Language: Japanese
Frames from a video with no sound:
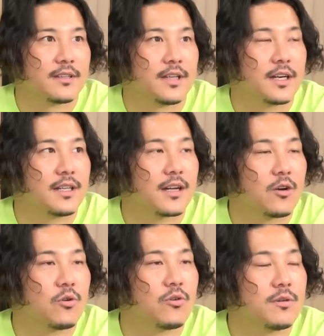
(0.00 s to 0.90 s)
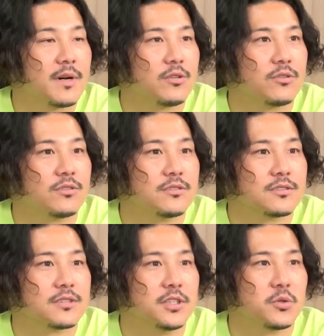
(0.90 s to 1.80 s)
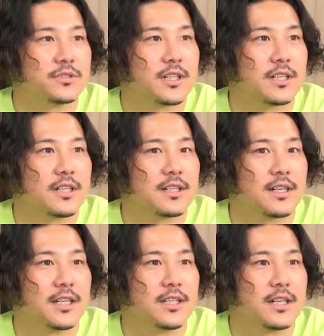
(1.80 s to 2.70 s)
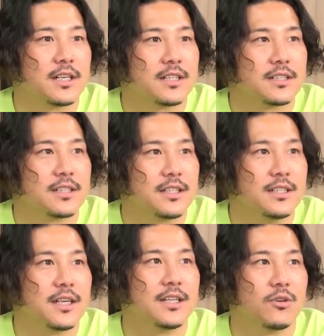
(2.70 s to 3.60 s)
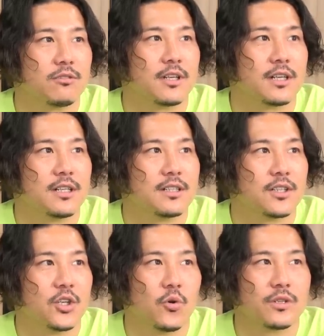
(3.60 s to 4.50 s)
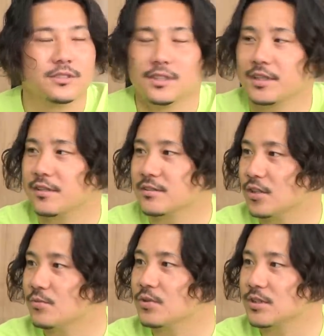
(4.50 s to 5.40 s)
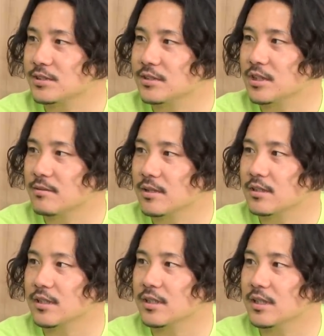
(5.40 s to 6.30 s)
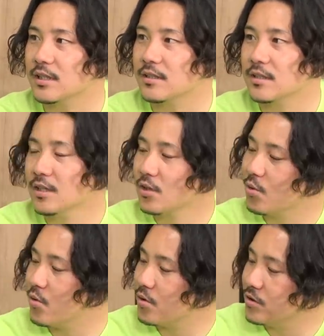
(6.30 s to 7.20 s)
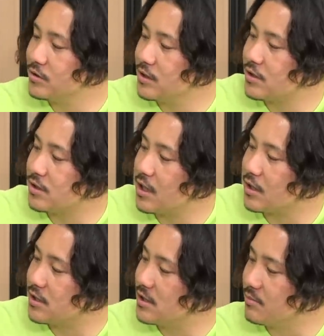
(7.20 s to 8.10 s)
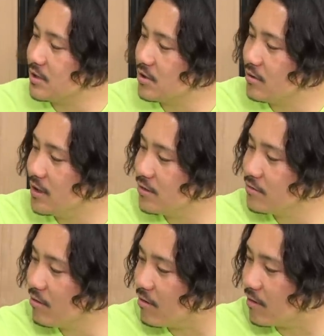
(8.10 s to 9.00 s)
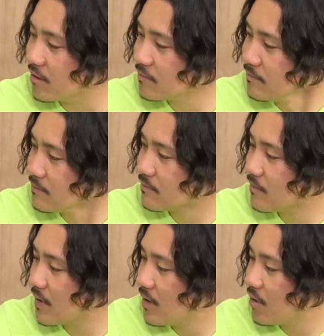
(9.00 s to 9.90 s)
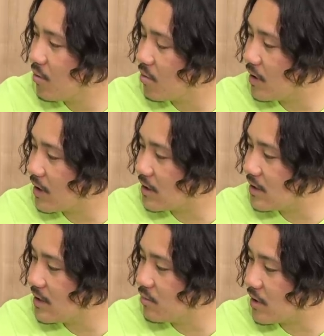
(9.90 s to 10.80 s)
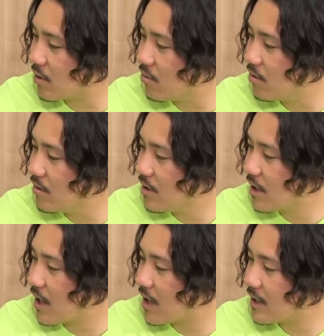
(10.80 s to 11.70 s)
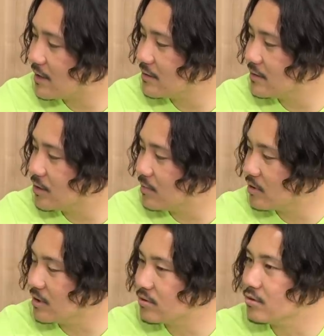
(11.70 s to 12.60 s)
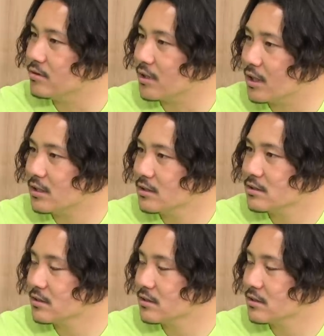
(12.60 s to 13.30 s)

い、なかなかこう今の日本サッカー界にはいないような強烈なキャラクターを持ったセンターバックなんでこういう選手がチームに1人いるとこうなんかチームがこう活気づいてうまくいくというか。うん